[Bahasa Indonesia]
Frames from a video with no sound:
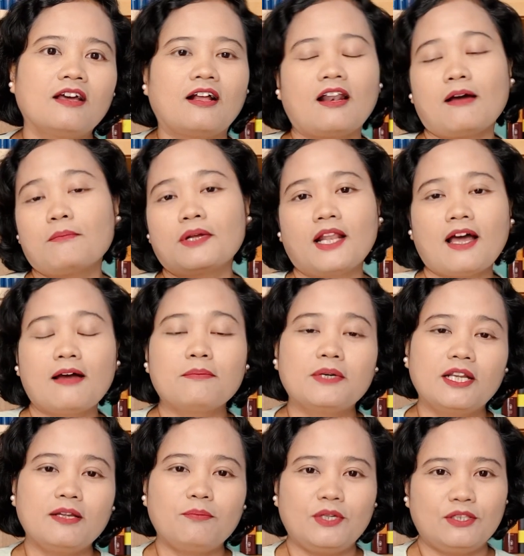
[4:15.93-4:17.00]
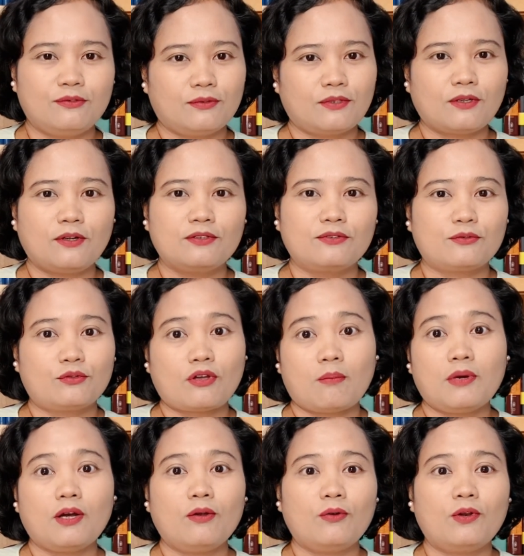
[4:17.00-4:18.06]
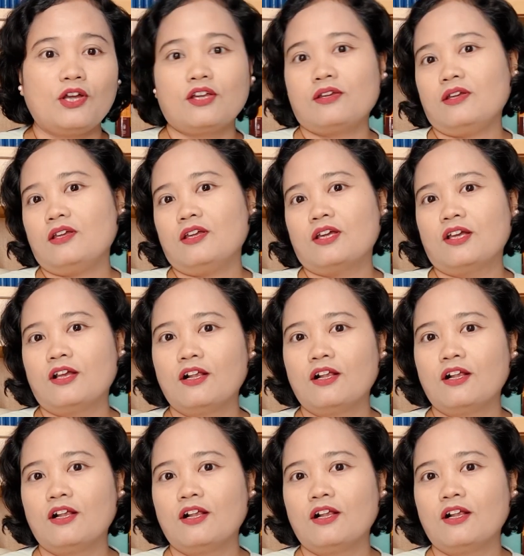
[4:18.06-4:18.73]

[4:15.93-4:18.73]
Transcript: lama-lama di pintu tol terutama kalau lagi